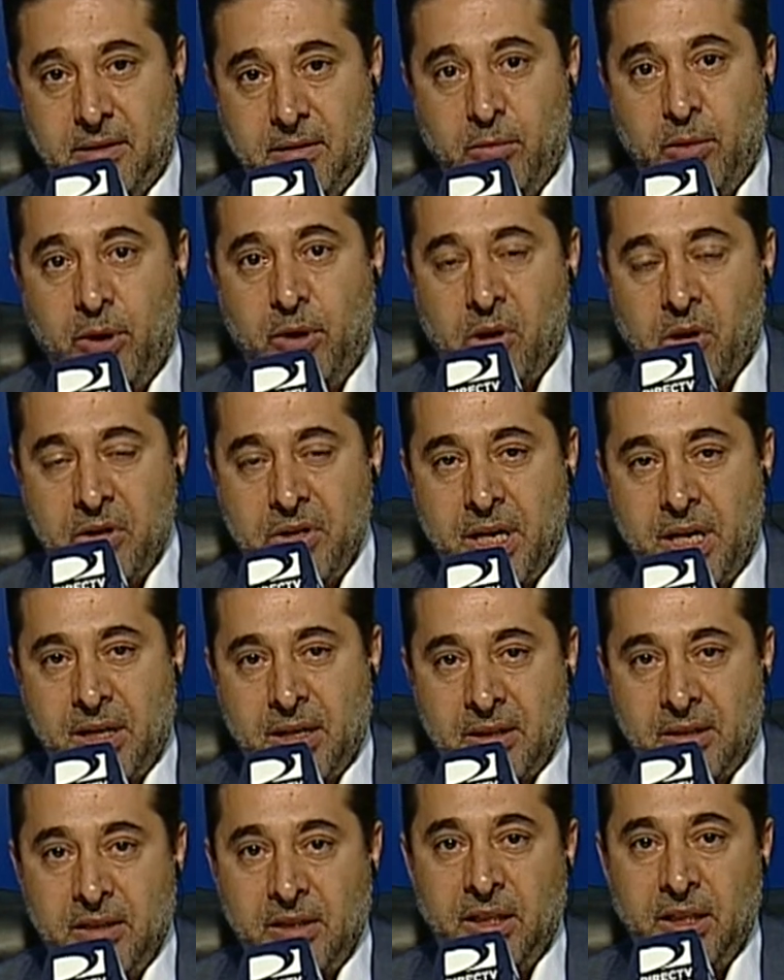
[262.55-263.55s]
Bueno, ahora
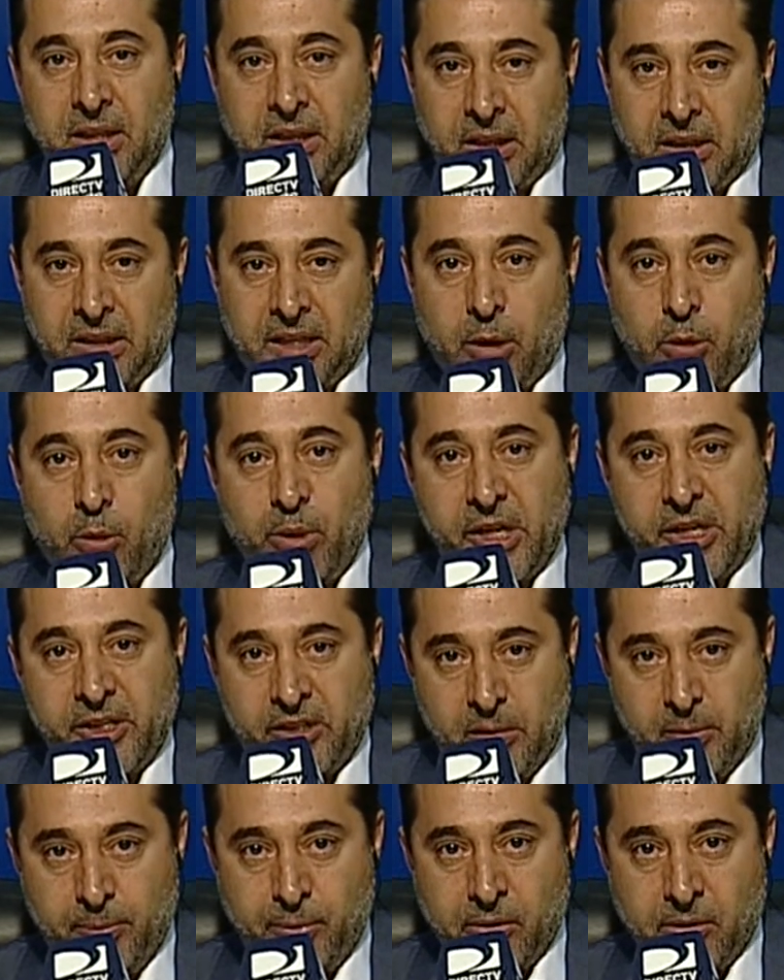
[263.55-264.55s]
tiene que entrar un
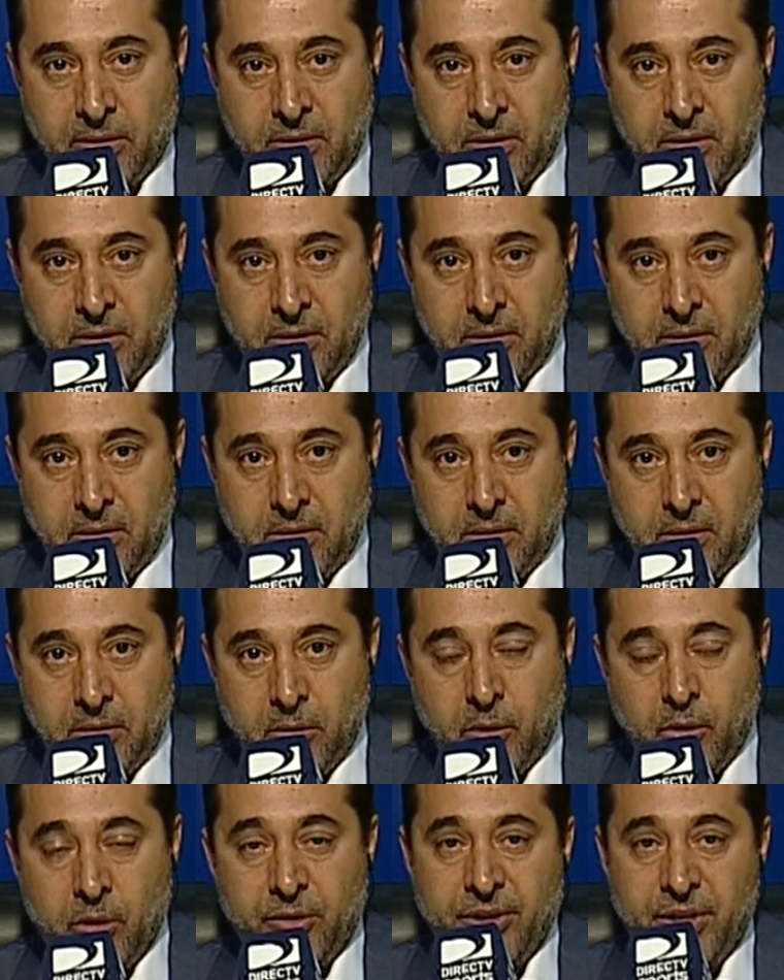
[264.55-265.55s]
equipo
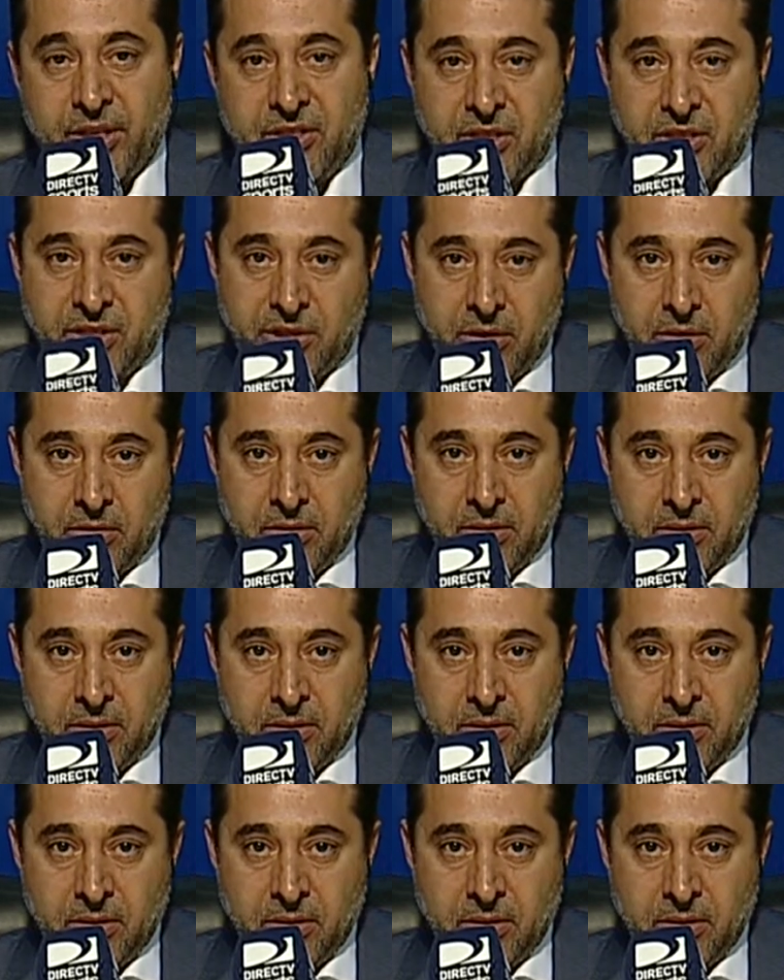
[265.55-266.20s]
con decisión